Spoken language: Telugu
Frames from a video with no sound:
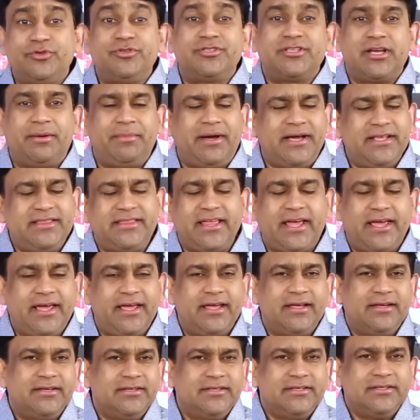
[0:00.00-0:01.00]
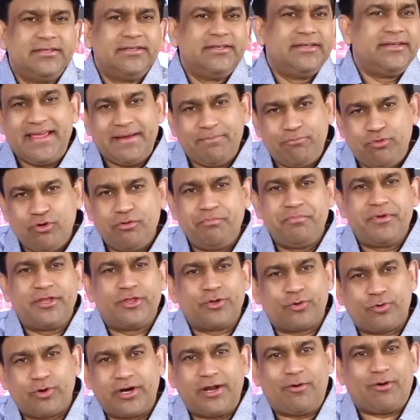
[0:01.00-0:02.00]
చూసాం అయితే ఈ భూమి మీద
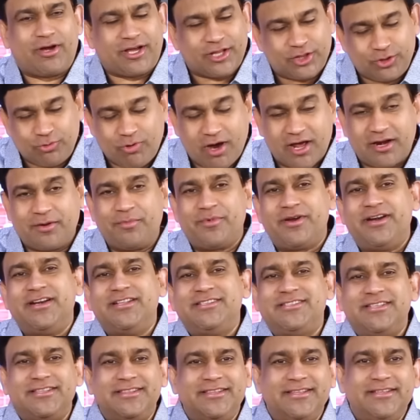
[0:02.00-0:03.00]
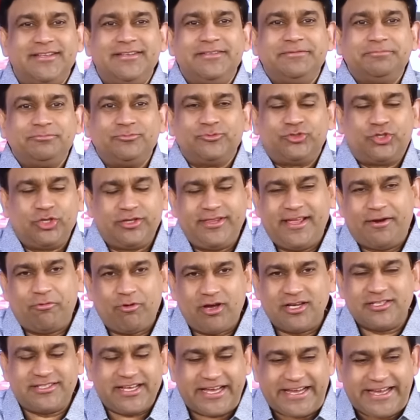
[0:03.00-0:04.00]
కూడా ఒక ద్వారము నడిచింది సో దెర్
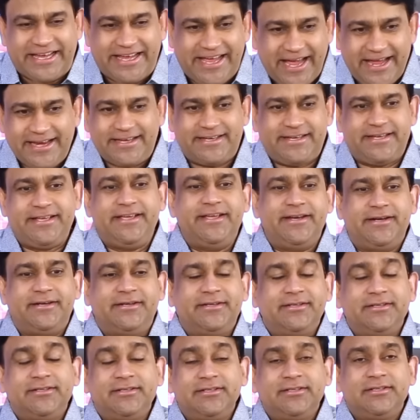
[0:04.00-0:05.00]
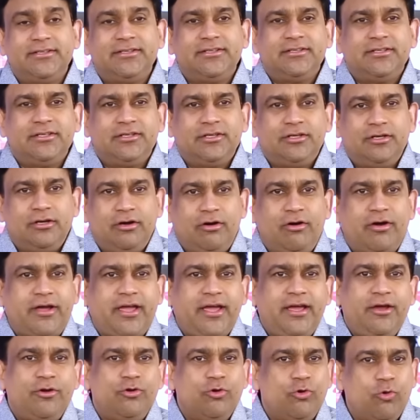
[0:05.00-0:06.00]
వాజ్ ఎ గేట్ హియర్
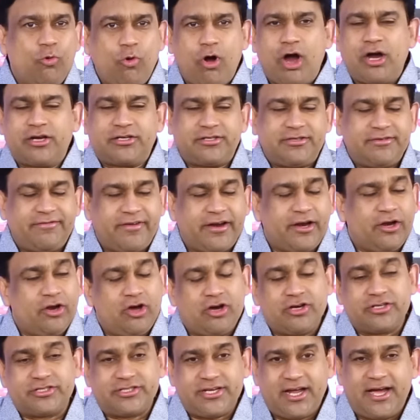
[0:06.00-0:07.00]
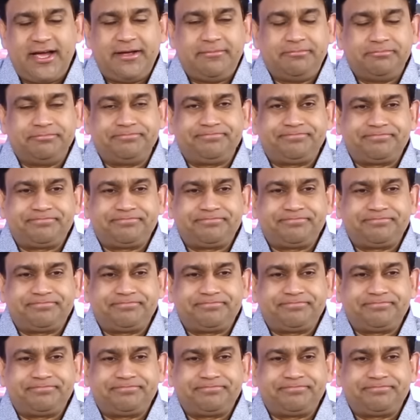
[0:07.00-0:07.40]
ఓకే హూ వాక్స్ ఫర్ ఎ లాంగ్ టైమ్